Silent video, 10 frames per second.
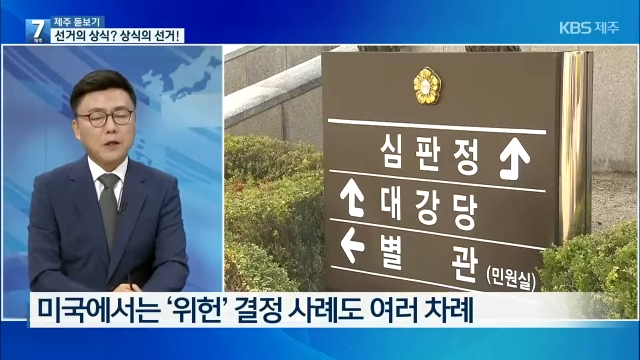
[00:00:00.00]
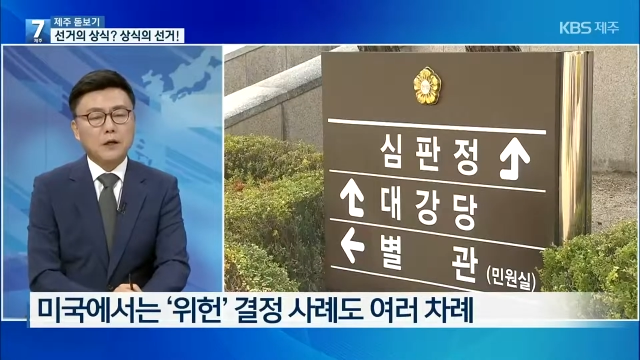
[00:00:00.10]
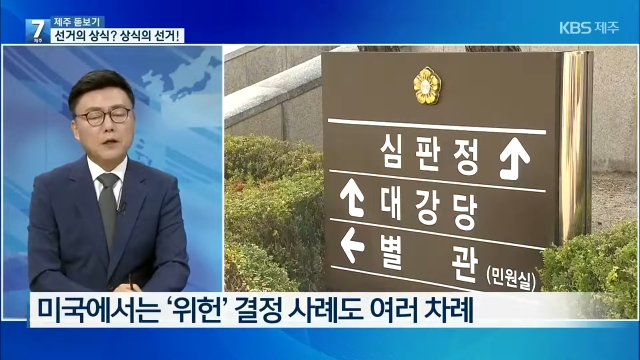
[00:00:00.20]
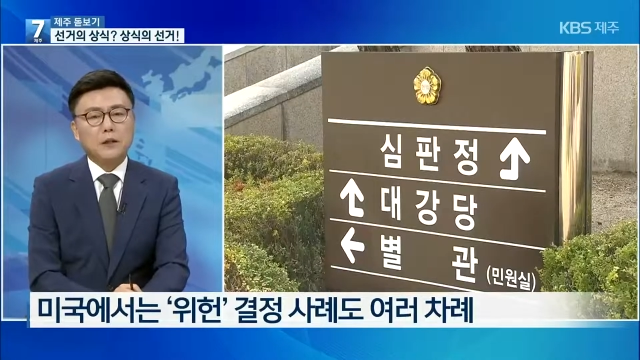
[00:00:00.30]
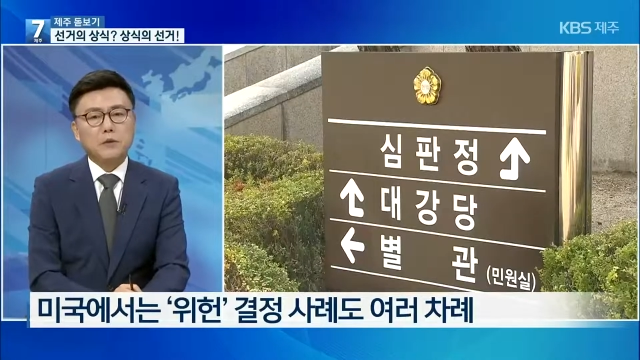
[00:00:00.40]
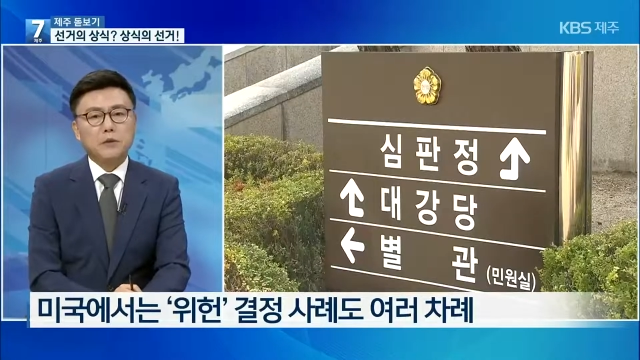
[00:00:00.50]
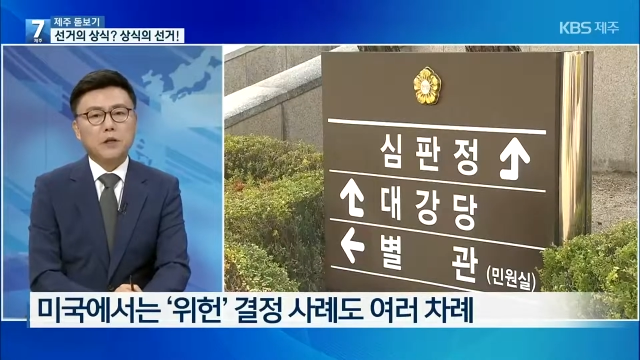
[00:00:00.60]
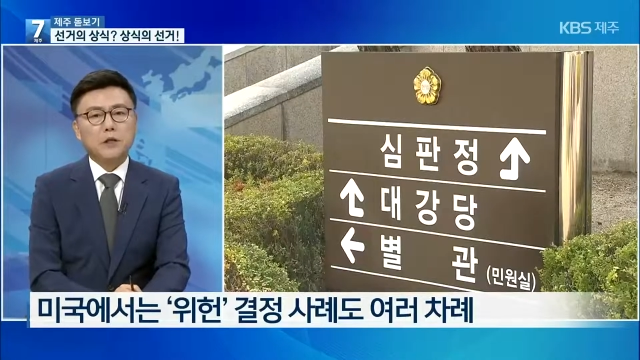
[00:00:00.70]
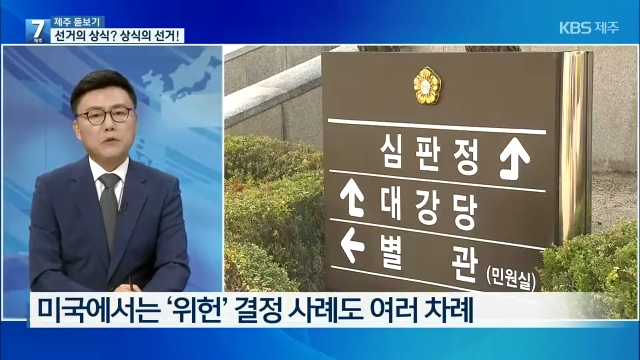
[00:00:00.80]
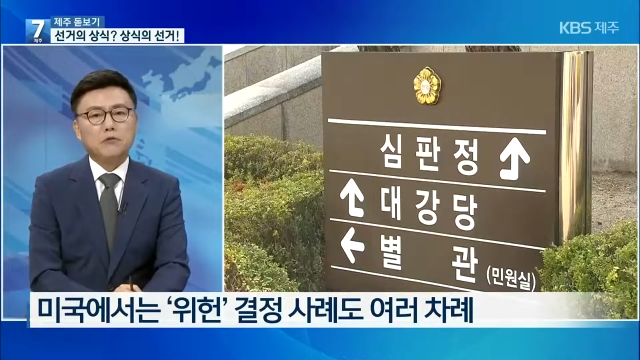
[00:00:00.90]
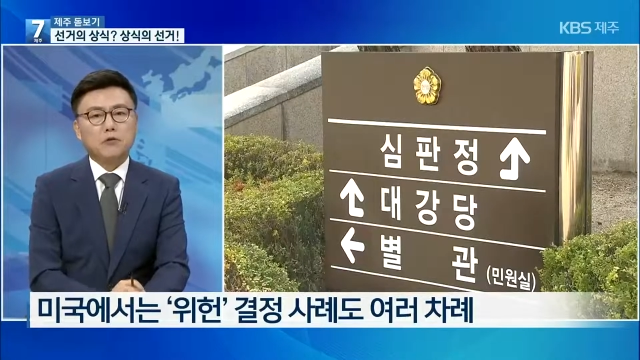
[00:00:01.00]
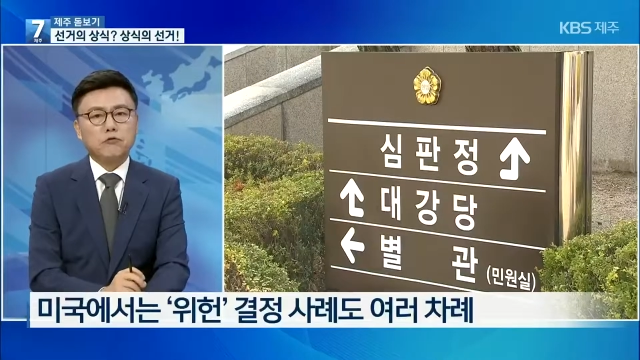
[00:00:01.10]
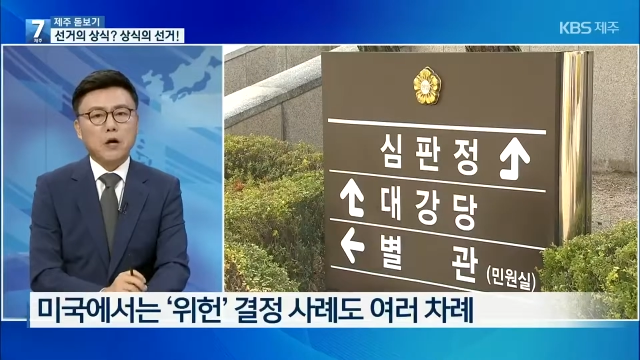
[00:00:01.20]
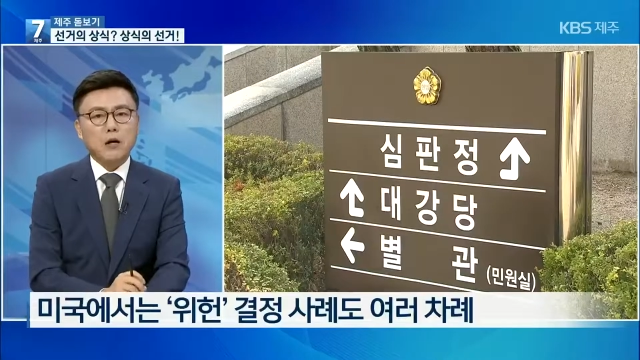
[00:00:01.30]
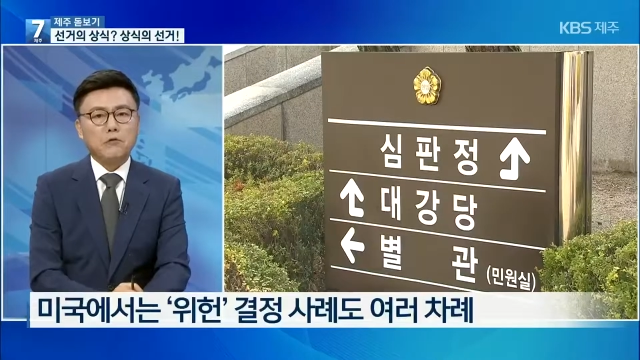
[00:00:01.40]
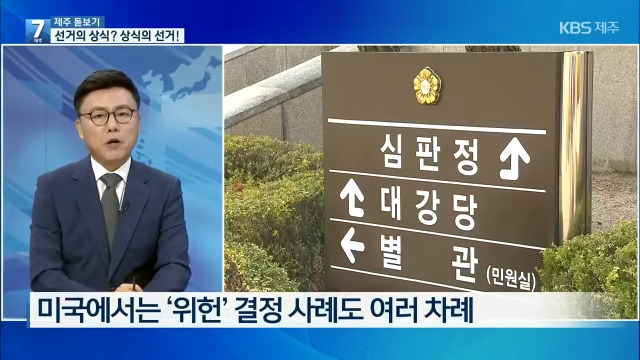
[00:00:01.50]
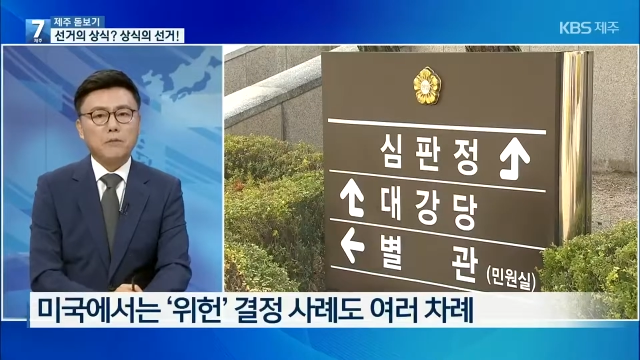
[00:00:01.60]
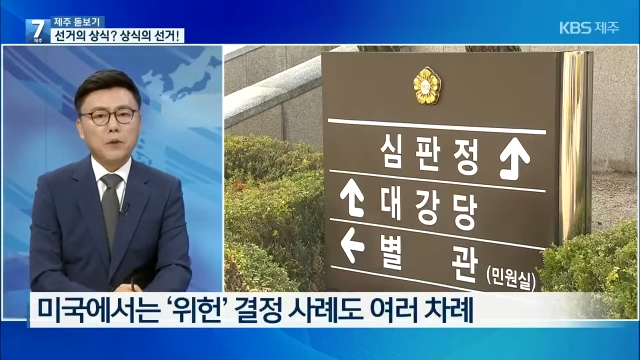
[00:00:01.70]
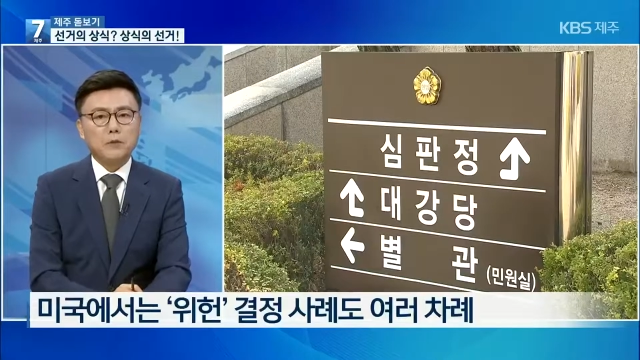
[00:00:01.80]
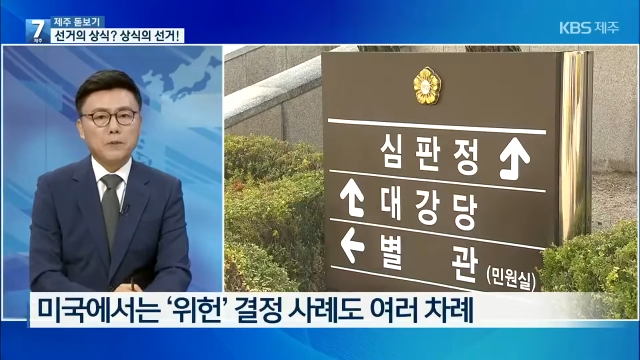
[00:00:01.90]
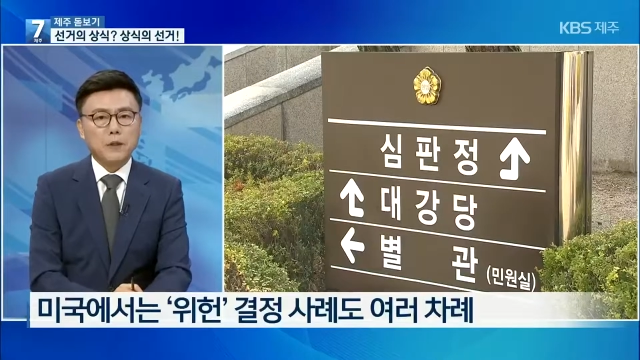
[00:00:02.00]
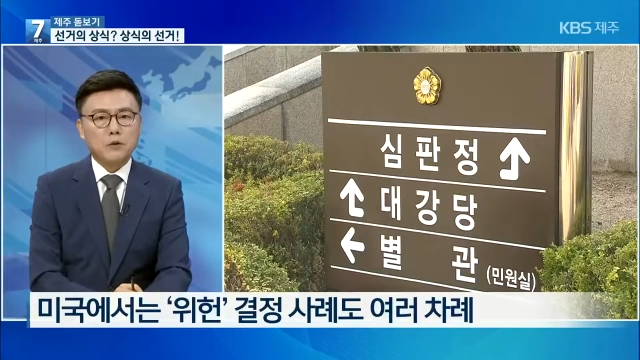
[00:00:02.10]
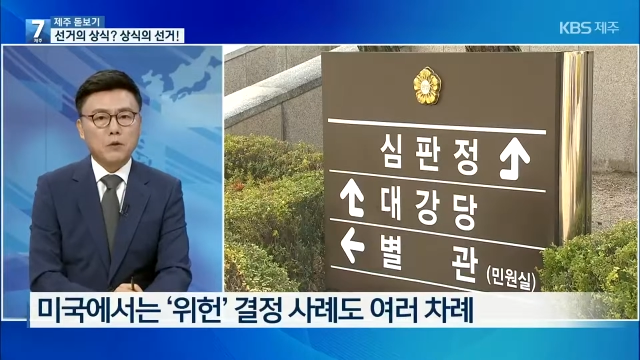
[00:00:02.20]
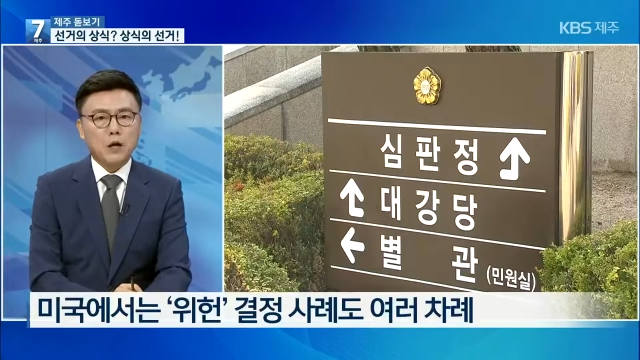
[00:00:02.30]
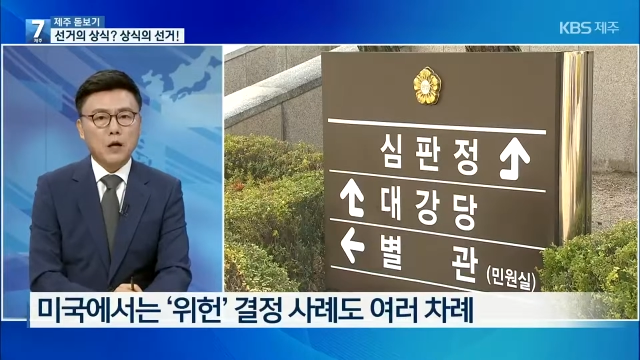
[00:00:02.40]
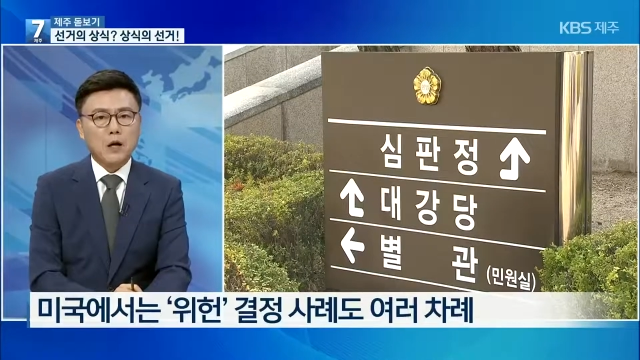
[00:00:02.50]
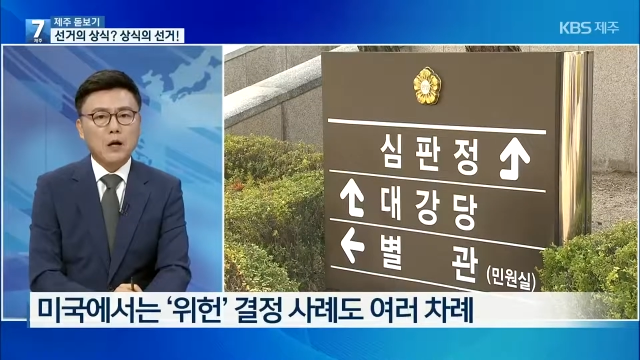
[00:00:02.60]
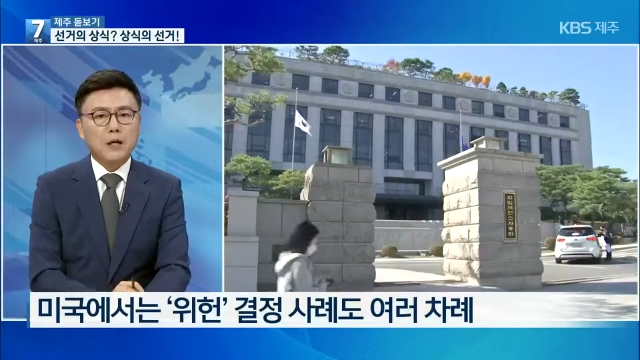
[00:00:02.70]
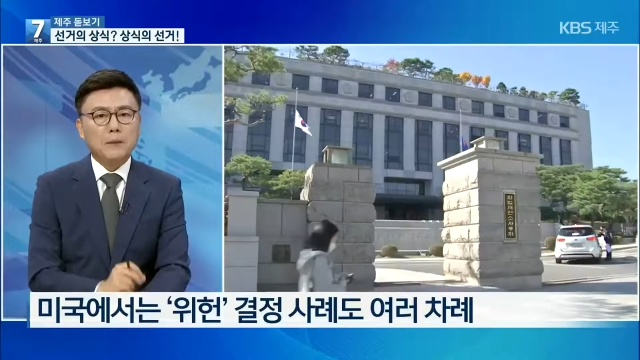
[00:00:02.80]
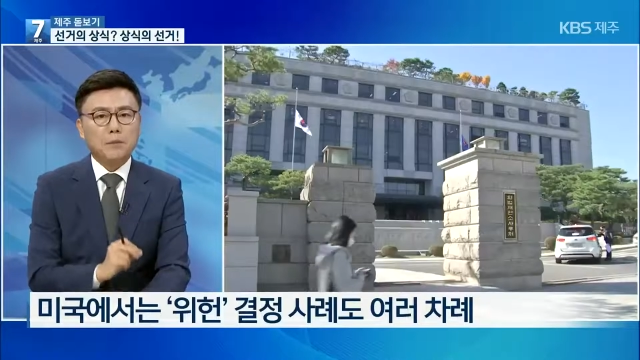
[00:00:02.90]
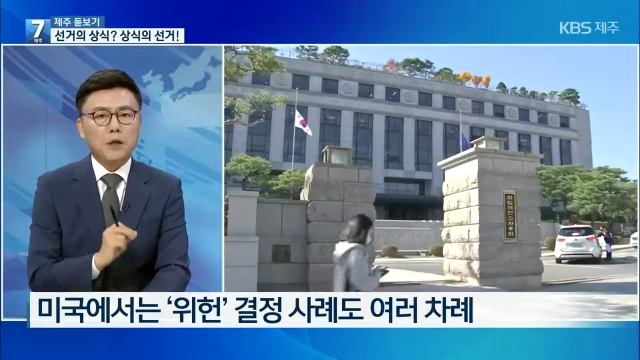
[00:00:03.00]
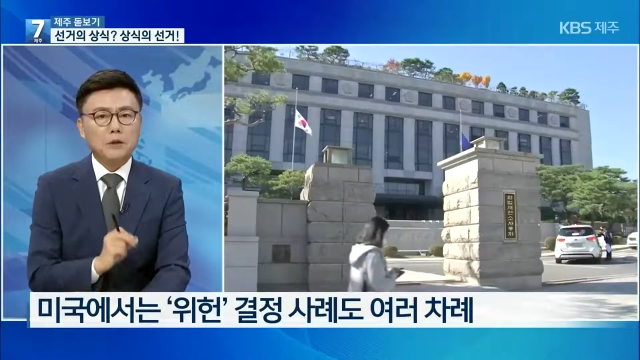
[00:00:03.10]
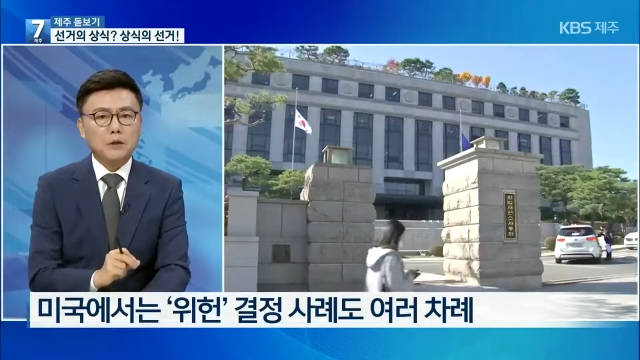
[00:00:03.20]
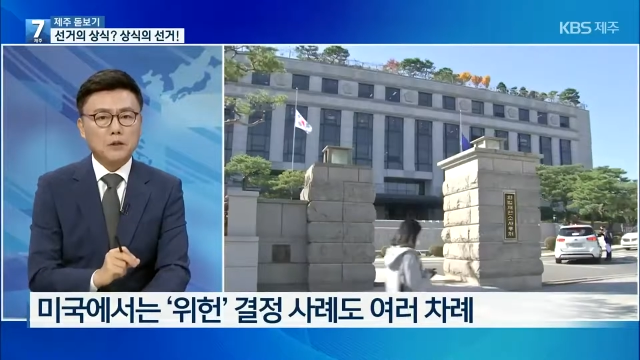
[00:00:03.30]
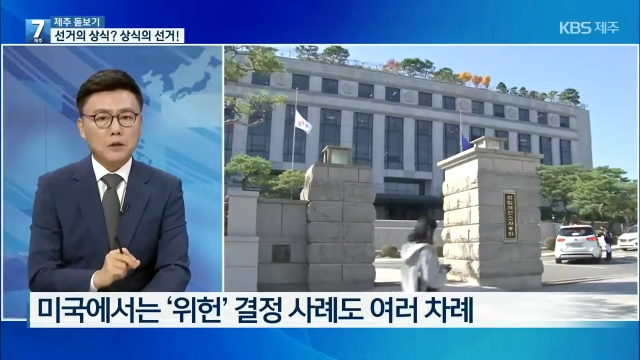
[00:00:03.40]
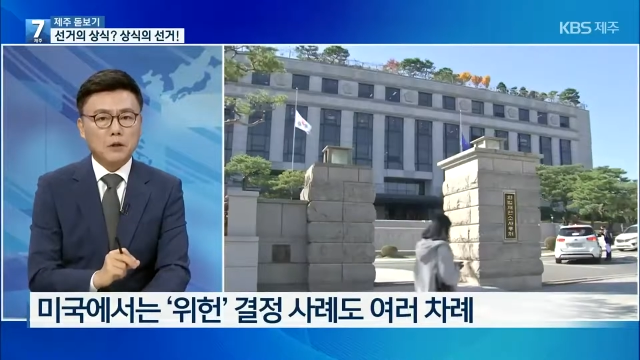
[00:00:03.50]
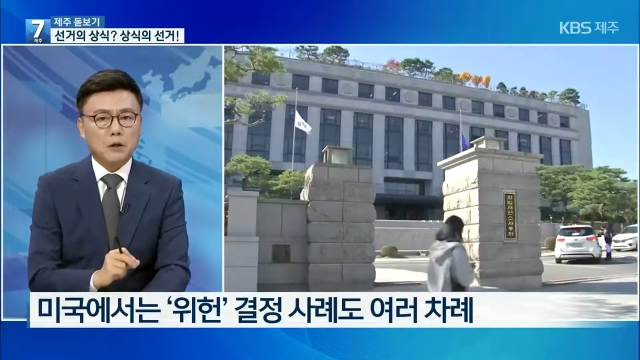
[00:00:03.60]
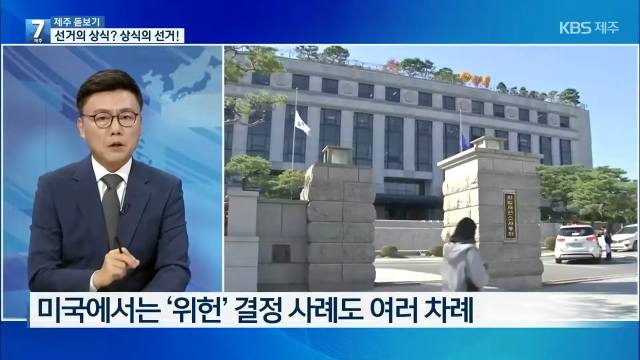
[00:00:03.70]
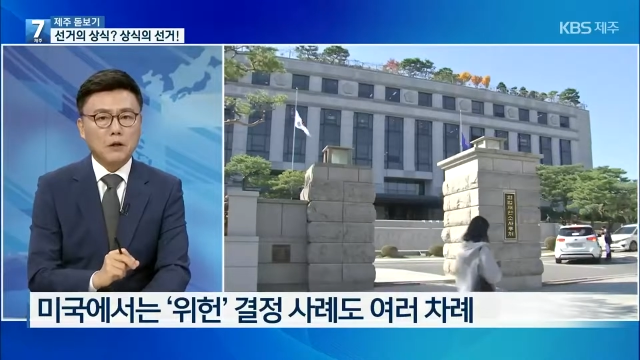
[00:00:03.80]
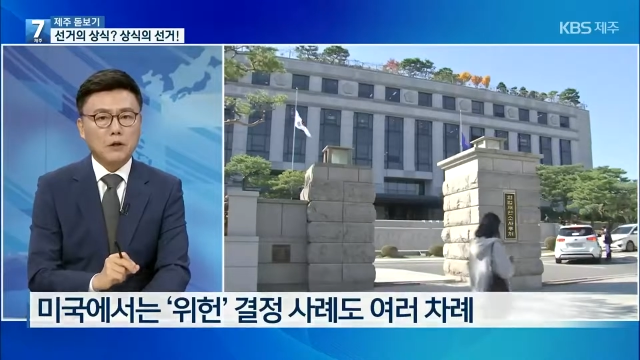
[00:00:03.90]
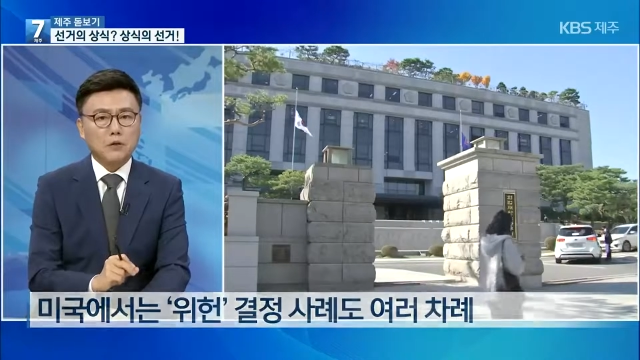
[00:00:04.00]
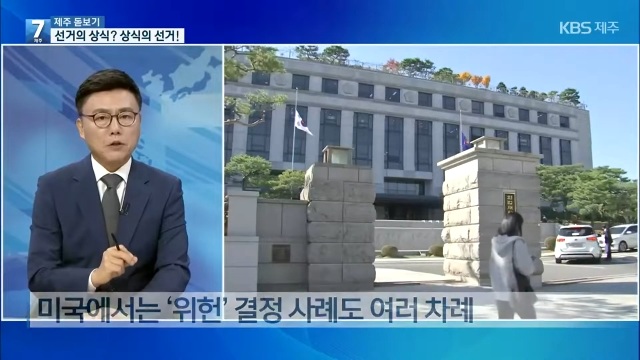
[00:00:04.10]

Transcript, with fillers: 아, 때문에 우리 한국의 헌법재판소가 이 평등 선거 그리고 음.